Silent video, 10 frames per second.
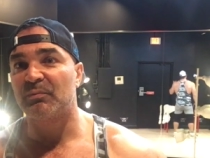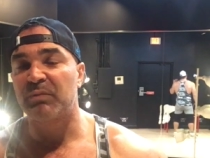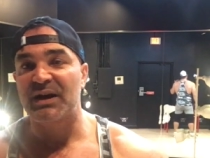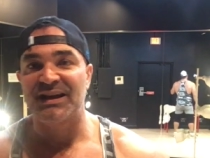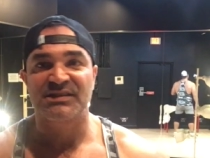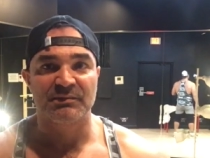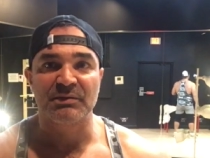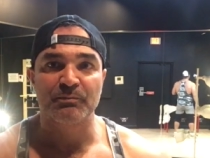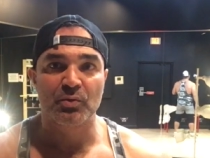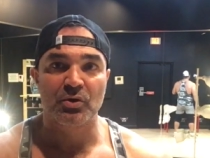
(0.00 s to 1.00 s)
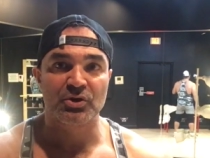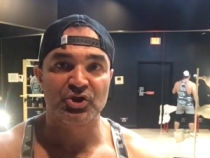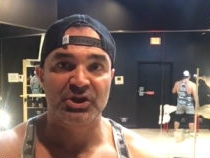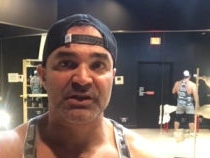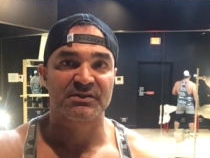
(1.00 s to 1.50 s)
братьями по
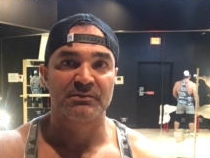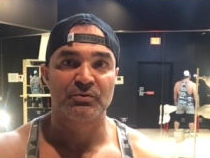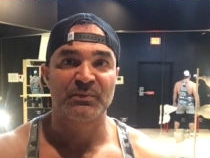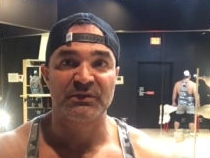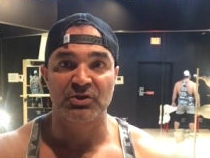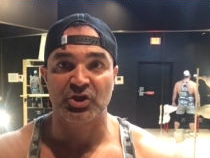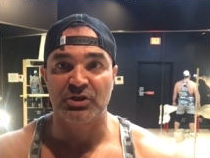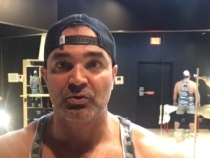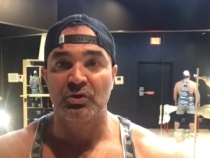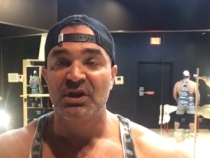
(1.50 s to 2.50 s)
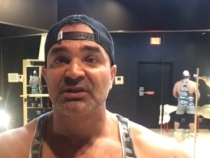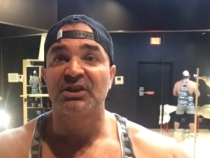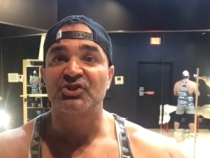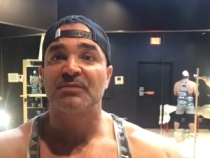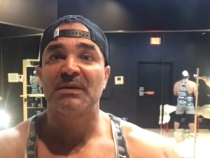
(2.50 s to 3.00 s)
железному движению.
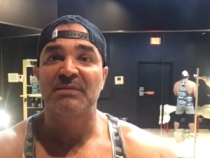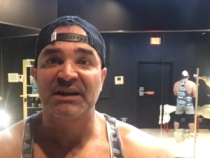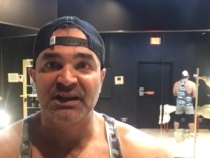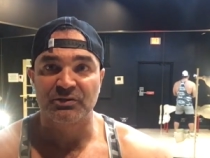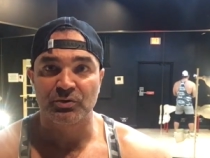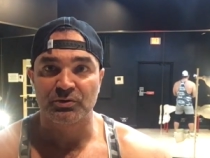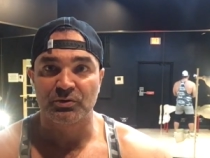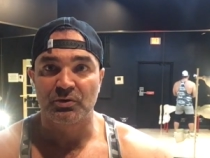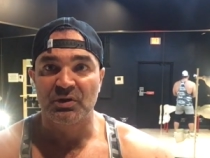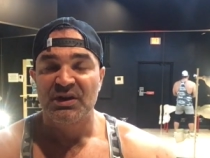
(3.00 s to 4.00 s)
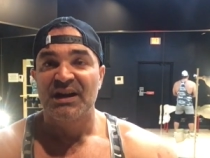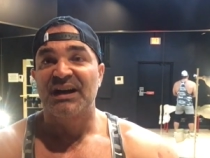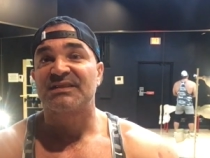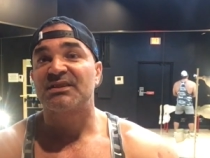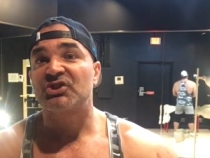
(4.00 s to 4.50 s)
Должны помогать друг другу.
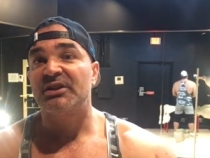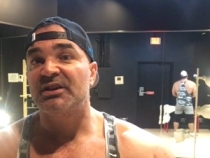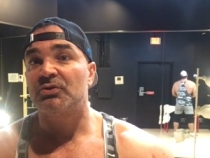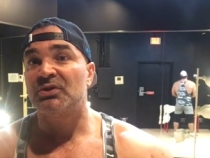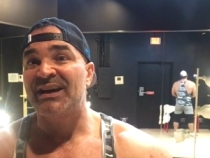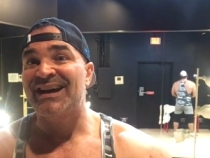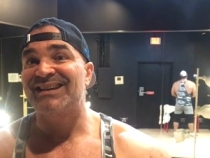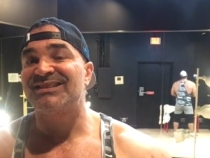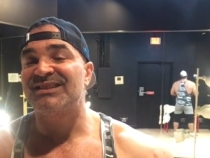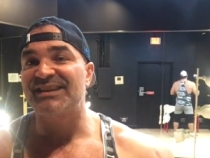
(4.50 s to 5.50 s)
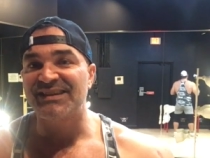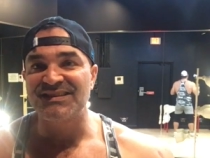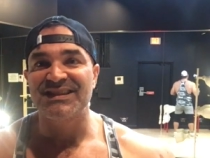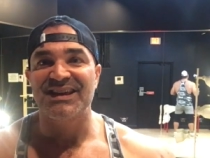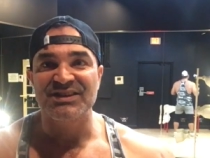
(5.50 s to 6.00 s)
А, к сожалению, я
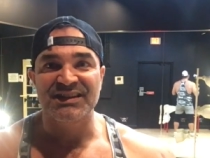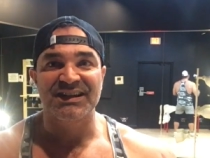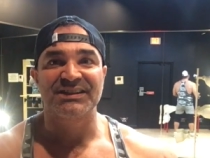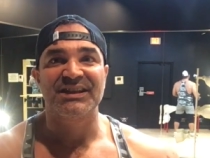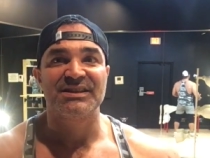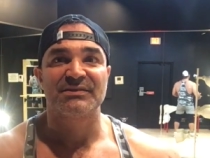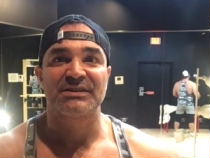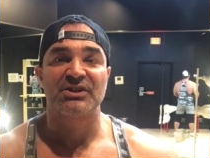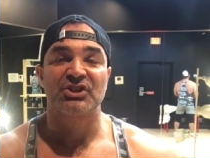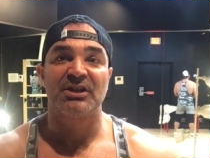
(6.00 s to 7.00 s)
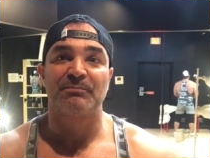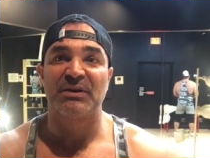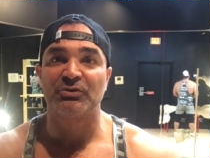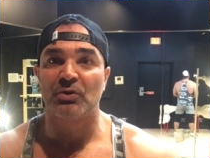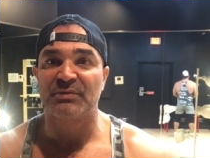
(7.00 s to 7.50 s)
нигде никогда не встречал
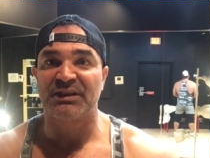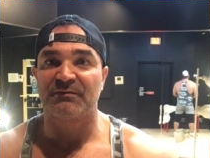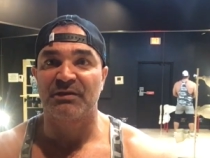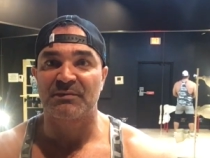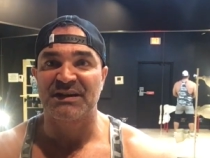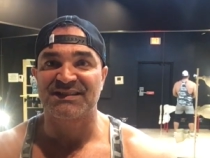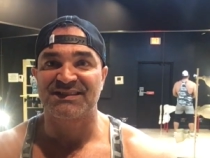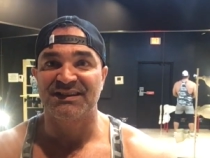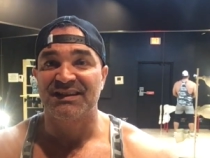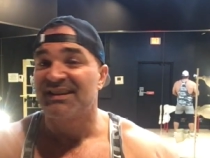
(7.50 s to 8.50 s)
подобной информации